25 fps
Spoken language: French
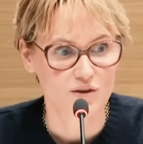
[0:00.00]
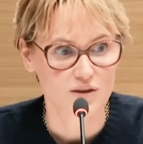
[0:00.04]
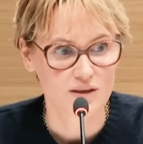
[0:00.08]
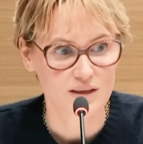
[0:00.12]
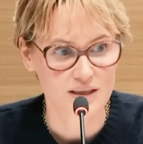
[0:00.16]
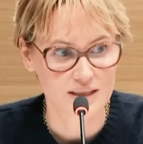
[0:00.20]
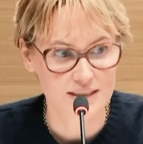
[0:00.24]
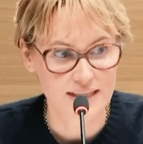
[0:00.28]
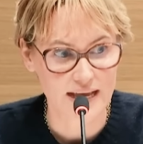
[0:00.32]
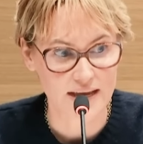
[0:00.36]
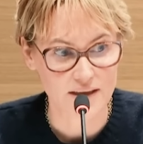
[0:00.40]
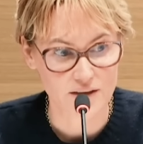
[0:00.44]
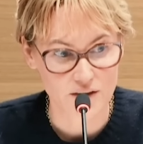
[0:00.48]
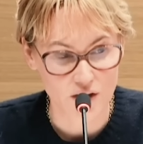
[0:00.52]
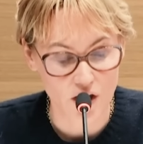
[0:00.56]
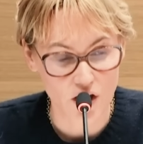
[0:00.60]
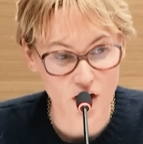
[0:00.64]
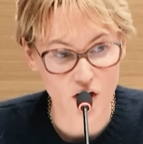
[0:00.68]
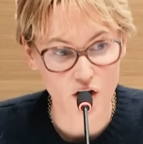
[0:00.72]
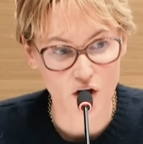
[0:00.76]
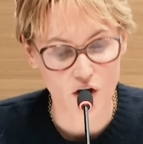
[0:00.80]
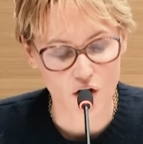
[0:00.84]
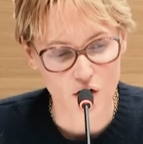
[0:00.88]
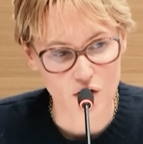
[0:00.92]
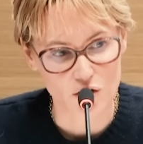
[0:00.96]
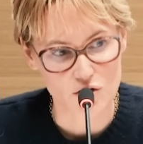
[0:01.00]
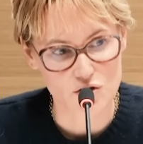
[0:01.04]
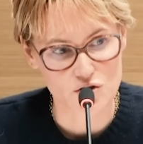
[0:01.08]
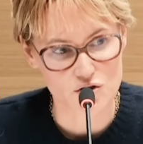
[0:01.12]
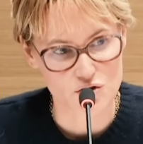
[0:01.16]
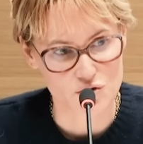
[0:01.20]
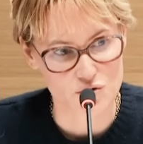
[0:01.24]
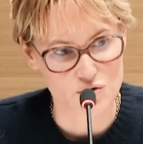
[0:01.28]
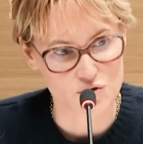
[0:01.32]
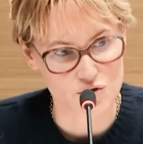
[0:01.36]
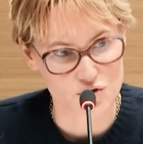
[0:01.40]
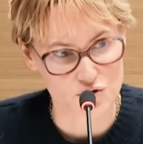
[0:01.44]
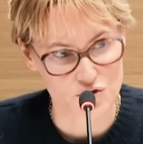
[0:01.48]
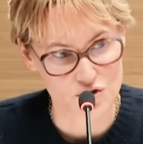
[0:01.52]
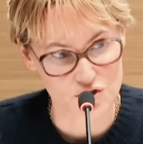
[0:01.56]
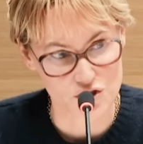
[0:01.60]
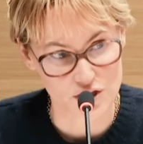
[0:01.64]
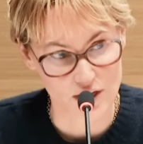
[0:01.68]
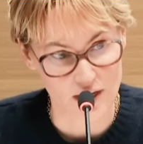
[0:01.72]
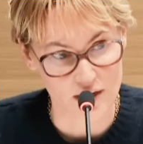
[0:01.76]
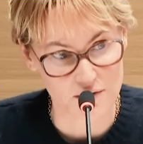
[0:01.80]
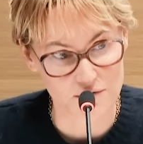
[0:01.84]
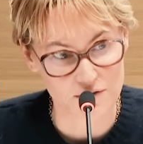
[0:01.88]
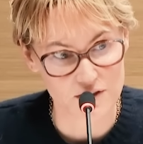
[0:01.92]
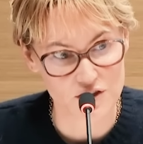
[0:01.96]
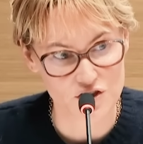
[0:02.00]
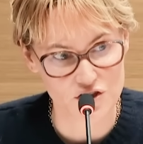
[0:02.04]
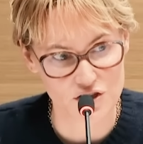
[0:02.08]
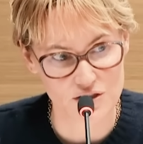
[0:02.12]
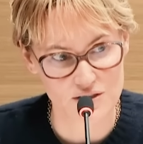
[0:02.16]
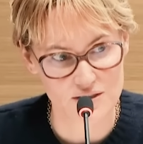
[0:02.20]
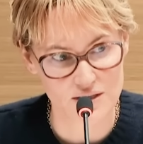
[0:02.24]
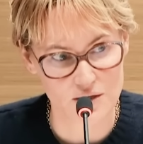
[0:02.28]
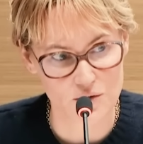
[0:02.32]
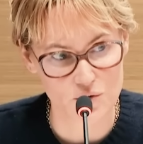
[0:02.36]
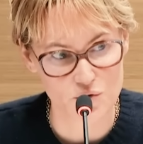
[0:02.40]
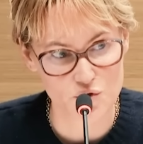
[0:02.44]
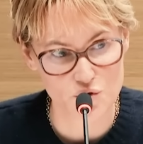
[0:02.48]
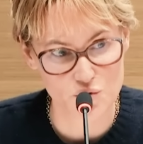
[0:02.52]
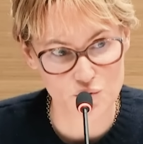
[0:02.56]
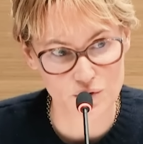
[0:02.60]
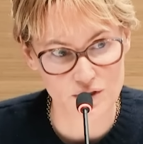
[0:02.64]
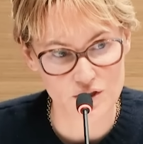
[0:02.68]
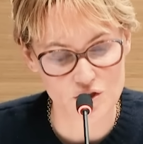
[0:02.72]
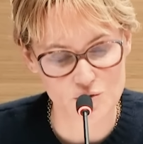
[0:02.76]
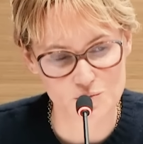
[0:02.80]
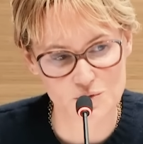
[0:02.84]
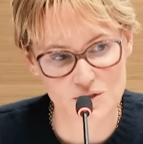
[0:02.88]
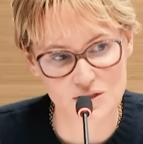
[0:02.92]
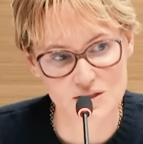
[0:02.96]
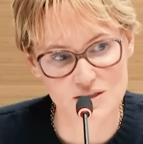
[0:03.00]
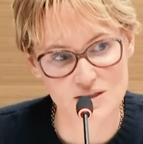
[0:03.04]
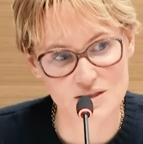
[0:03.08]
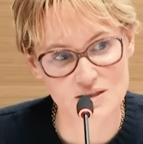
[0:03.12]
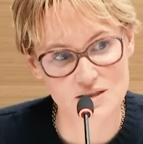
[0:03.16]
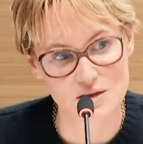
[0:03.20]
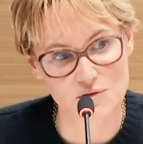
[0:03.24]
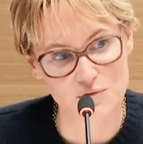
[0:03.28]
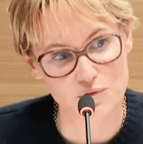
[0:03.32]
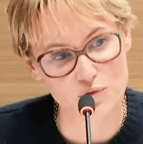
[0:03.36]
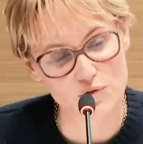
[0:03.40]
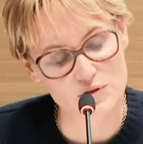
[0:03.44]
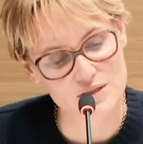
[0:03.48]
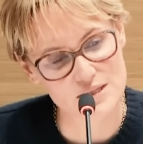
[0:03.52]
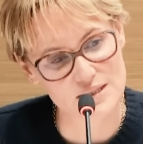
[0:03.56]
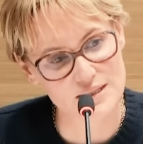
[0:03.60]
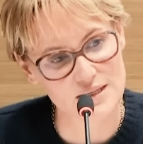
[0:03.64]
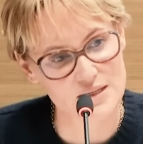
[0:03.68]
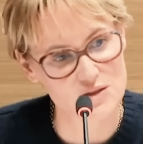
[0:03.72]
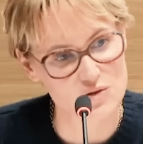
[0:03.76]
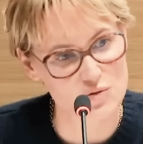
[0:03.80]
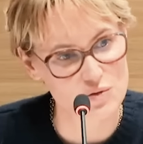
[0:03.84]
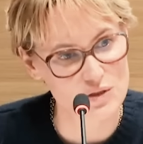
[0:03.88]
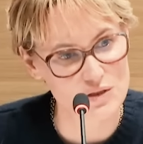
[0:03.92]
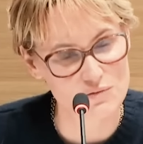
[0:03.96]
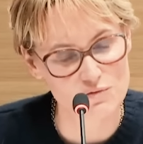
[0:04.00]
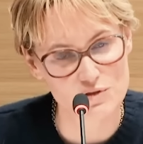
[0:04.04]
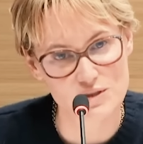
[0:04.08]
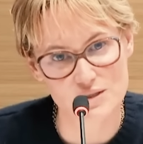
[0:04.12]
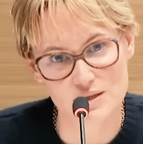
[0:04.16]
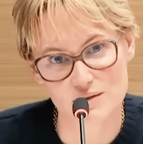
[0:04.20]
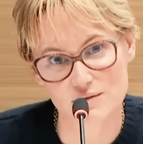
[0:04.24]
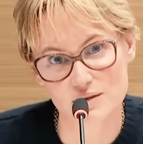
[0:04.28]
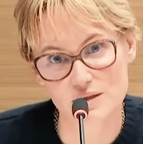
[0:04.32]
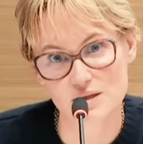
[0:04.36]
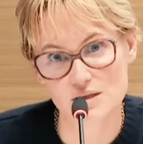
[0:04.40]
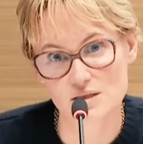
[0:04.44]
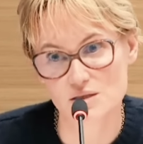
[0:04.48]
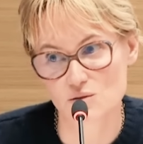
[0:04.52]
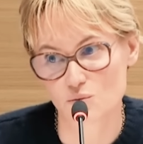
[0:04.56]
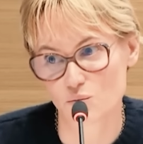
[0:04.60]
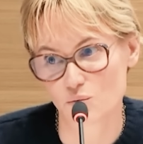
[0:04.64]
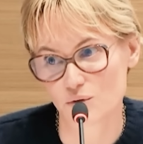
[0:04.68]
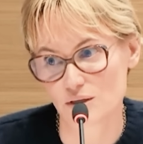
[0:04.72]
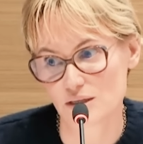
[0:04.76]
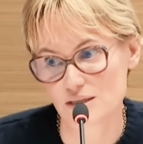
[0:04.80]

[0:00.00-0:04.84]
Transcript: qui d'ailleurs, euh, j'y réfléchissais l'autre jour et je me disais c'est faux aux États-Unis, vous savez, ils sont,